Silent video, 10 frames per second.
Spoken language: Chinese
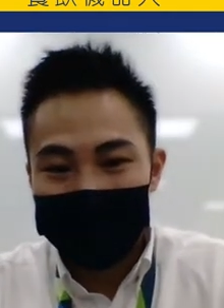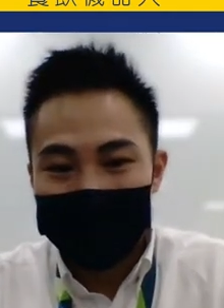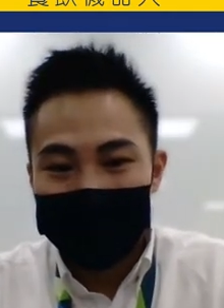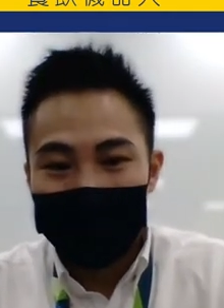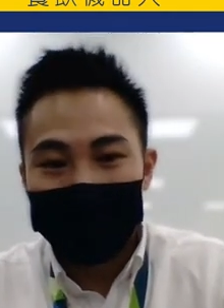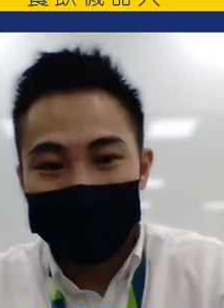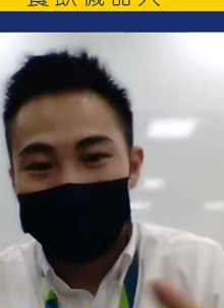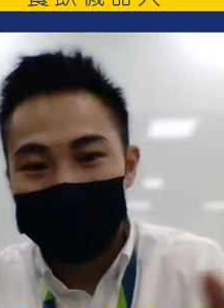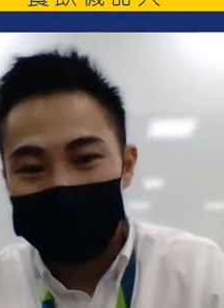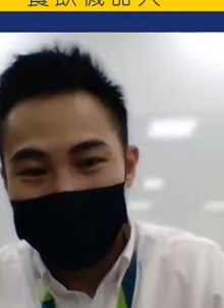好，
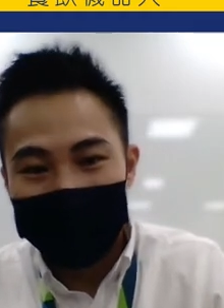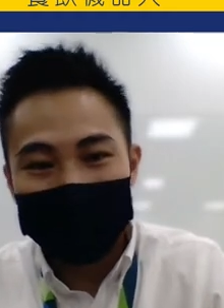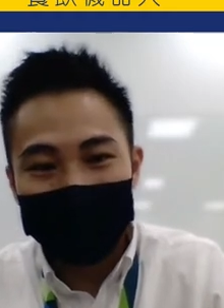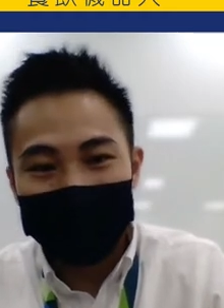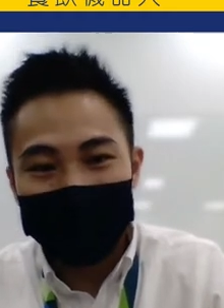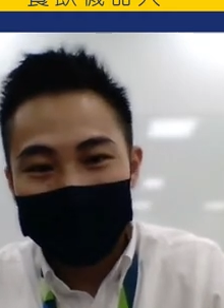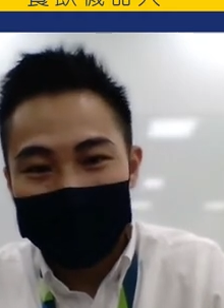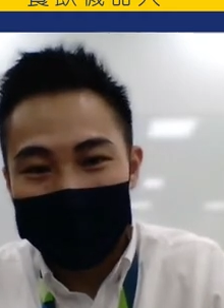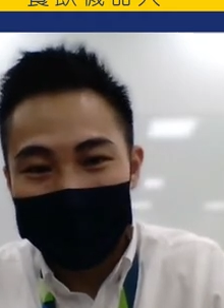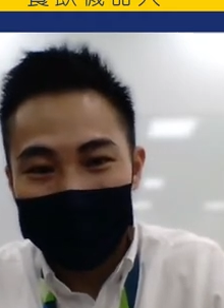左边这边它的
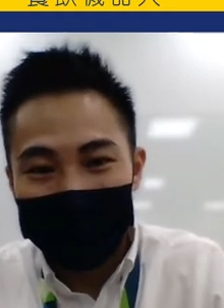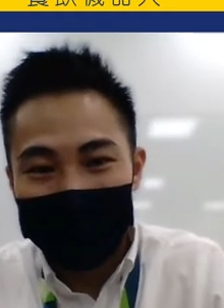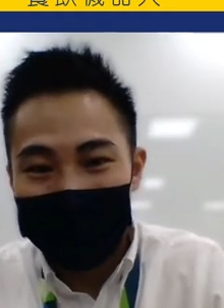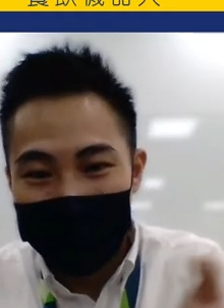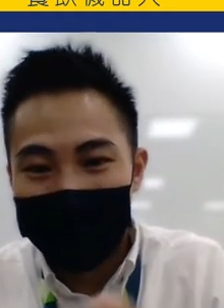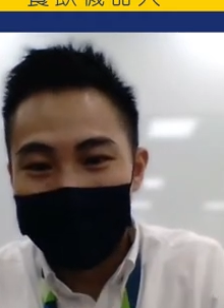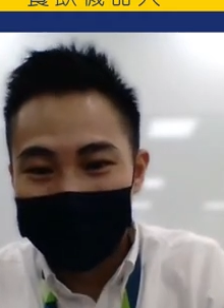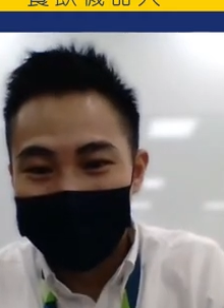咖啡也泡好了哦。